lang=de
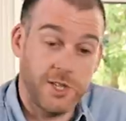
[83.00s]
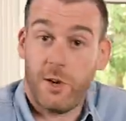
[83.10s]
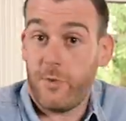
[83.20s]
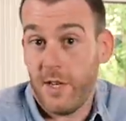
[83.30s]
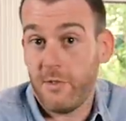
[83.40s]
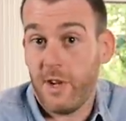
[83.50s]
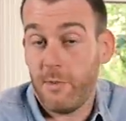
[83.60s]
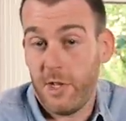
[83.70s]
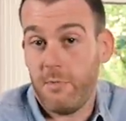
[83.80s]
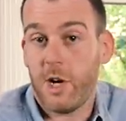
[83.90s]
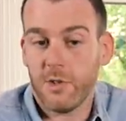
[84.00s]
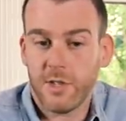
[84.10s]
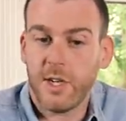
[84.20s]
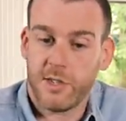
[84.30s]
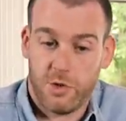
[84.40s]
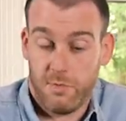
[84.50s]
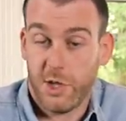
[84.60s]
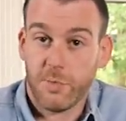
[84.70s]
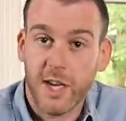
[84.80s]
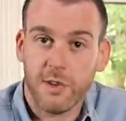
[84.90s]
sollte auf jeden Fall mit dem Haustierarzt schon
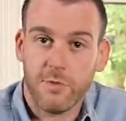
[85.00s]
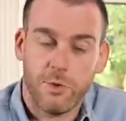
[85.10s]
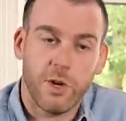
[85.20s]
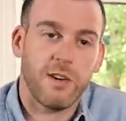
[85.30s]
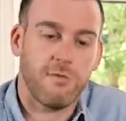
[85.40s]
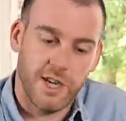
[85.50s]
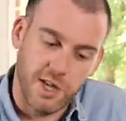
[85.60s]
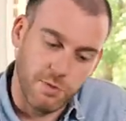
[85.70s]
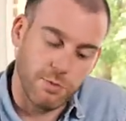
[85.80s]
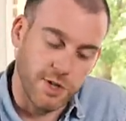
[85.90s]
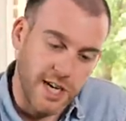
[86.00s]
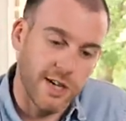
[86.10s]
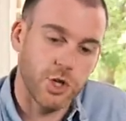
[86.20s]
mal sprechen vorher, wann die Geburt